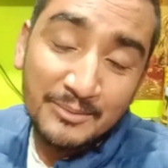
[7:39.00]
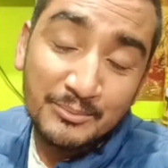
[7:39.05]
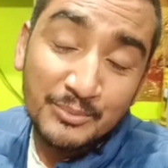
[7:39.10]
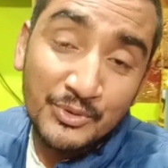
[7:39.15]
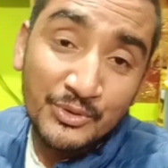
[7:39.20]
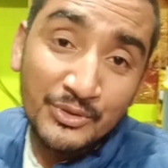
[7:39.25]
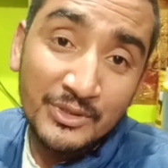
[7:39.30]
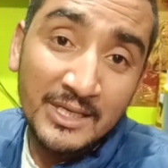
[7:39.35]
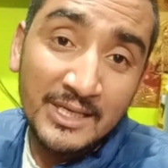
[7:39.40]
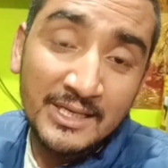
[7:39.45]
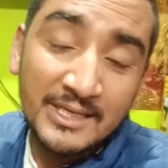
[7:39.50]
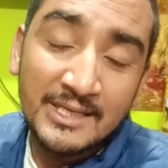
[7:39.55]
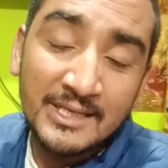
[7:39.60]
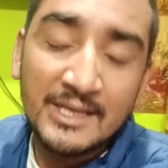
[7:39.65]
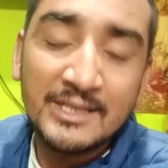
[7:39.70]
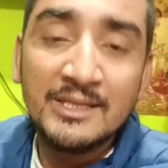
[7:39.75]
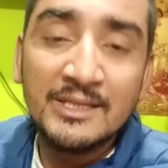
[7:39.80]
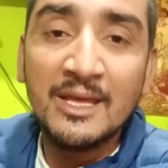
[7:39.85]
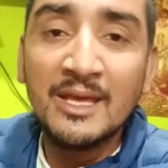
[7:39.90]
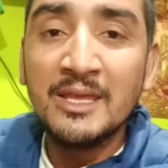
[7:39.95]
भूख लगी
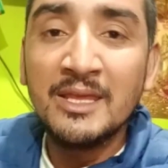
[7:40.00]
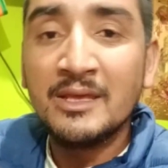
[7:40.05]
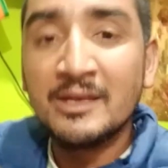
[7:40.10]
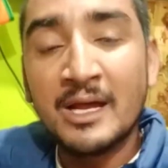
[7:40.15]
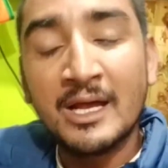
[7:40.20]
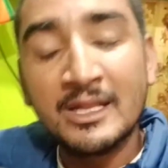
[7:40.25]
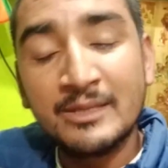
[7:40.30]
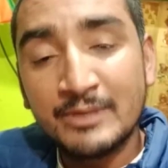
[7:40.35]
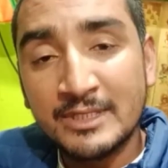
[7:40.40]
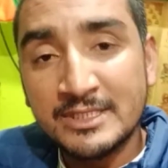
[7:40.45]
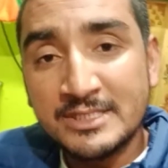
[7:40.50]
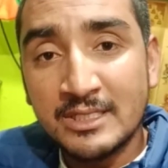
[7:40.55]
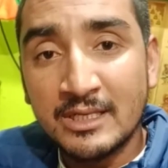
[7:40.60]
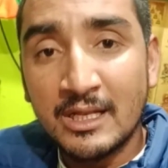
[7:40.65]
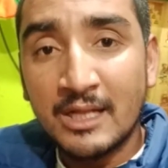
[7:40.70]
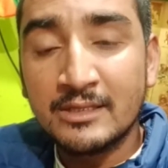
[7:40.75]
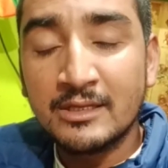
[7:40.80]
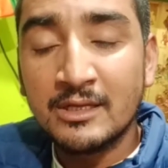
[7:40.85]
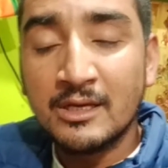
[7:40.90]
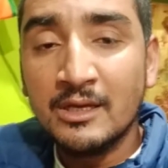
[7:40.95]
रहती है ये रात भर
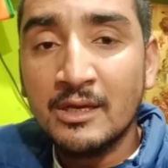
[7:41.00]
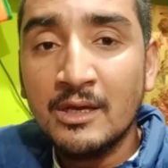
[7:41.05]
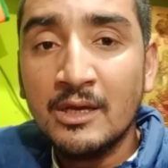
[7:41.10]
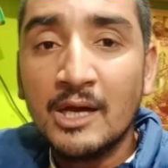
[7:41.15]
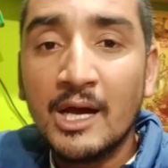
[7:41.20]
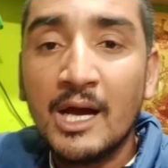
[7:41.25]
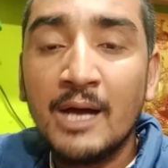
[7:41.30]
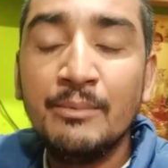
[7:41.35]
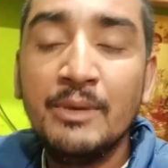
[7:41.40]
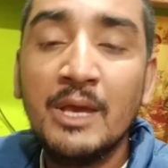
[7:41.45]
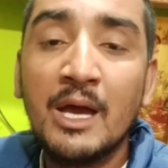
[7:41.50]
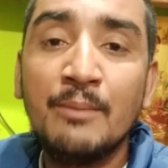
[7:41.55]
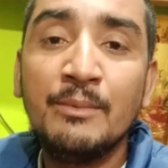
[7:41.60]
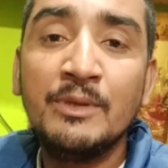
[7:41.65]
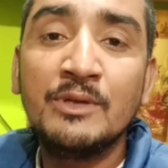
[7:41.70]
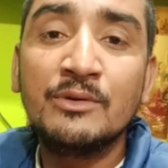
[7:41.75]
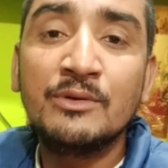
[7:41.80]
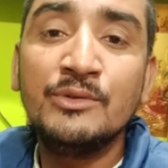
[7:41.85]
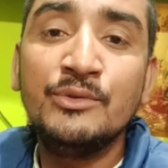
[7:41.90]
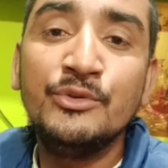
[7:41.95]
चिल्लाते हैं अभी हम
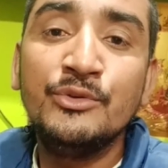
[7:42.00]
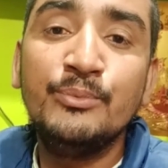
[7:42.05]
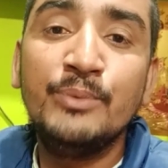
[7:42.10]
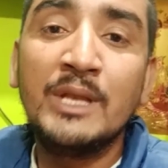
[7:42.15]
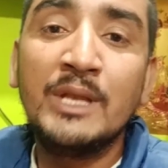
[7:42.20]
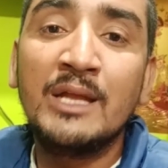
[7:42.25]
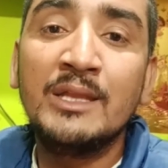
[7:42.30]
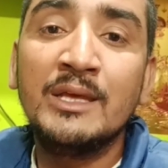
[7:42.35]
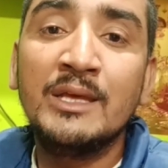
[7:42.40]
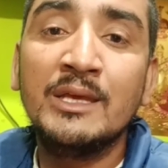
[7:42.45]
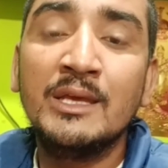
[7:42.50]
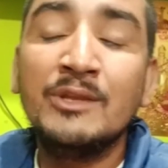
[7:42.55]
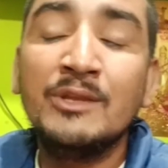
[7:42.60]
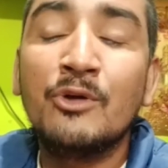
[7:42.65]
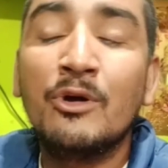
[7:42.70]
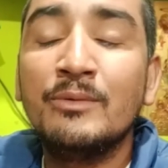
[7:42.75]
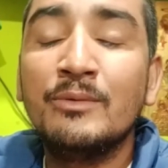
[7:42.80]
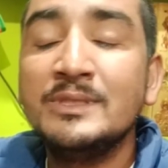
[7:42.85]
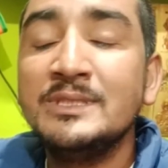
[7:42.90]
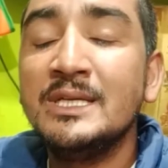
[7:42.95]
इनको दूध पिला देंगे
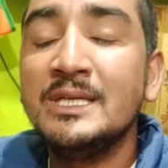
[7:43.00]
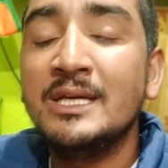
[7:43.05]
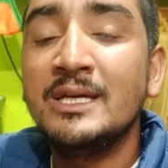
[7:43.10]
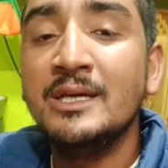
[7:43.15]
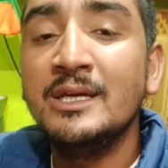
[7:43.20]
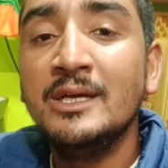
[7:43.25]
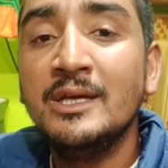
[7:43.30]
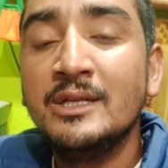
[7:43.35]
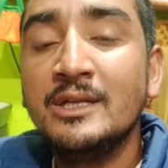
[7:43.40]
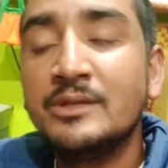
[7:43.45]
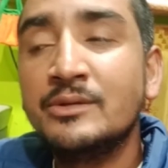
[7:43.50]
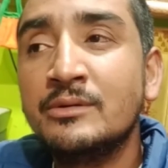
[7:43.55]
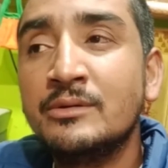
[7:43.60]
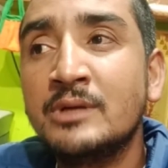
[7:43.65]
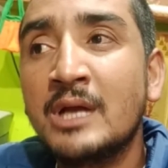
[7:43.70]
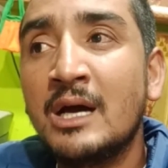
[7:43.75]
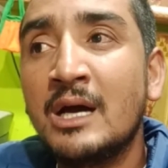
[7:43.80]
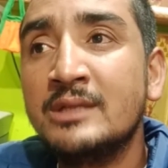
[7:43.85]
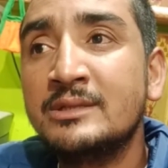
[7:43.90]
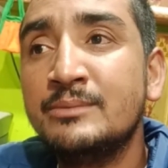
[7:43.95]
नौ बजे हैं तो
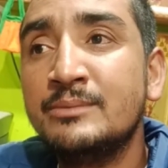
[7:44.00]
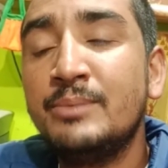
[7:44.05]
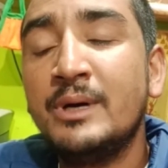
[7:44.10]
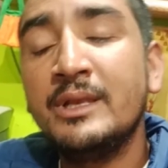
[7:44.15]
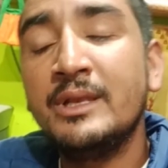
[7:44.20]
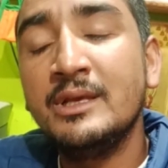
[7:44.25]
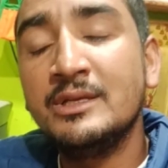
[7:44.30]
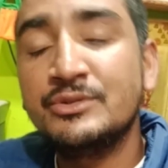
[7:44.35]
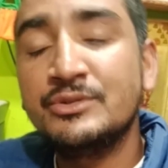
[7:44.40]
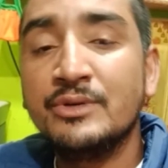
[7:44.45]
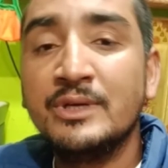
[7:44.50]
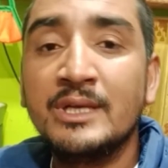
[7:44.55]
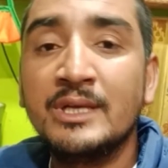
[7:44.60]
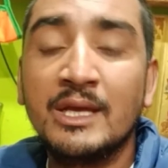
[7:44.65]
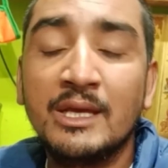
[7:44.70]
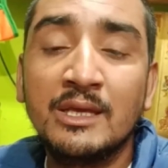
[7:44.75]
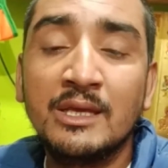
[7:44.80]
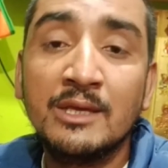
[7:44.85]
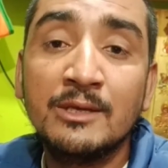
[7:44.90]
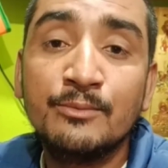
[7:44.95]
रात भर ये सोए
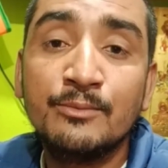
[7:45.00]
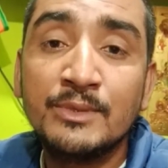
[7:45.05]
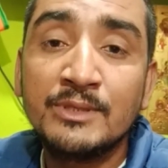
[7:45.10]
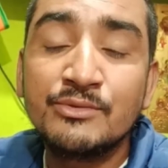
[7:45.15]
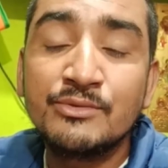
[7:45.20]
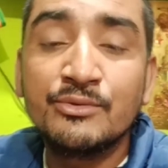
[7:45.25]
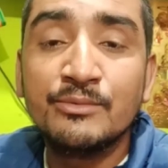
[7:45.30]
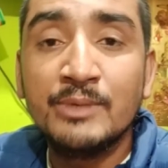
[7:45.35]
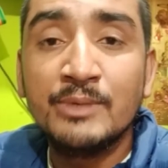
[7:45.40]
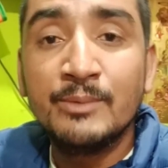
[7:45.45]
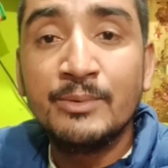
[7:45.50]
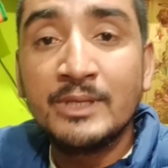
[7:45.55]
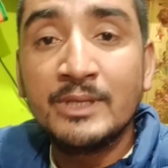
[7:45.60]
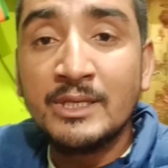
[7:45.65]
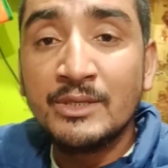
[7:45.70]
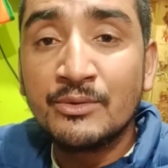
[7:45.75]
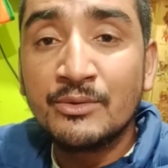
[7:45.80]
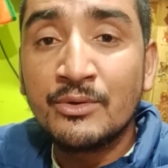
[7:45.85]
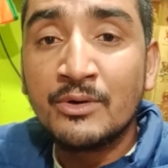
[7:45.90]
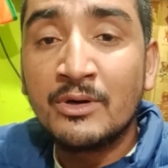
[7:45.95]
रहेंगे फिर सुबह फिर
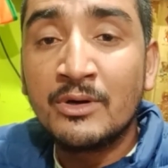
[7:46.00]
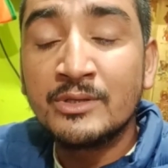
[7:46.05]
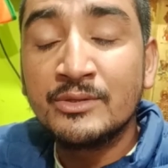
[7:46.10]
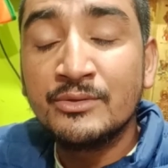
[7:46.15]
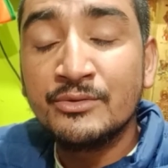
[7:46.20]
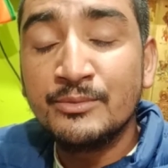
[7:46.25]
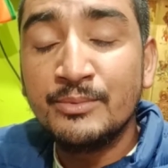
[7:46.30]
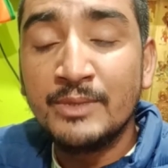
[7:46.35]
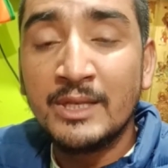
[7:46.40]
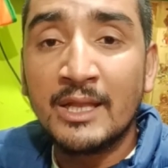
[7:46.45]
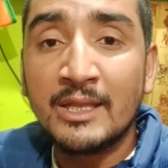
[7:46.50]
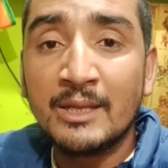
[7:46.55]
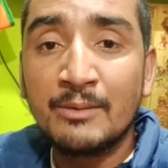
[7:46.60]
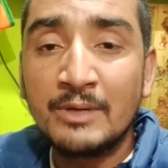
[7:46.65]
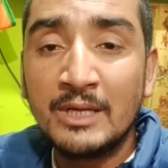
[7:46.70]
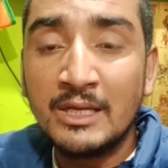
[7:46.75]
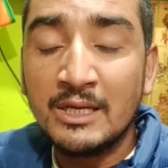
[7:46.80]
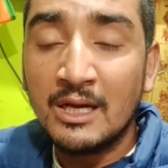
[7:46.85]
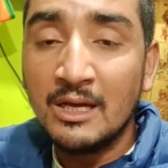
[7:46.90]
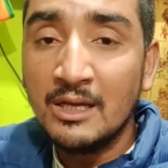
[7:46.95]
इनको और दूध पिलाना
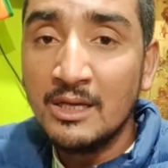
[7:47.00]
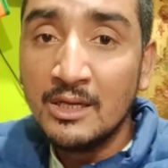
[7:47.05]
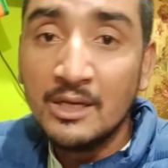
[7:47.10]
पड़ेगा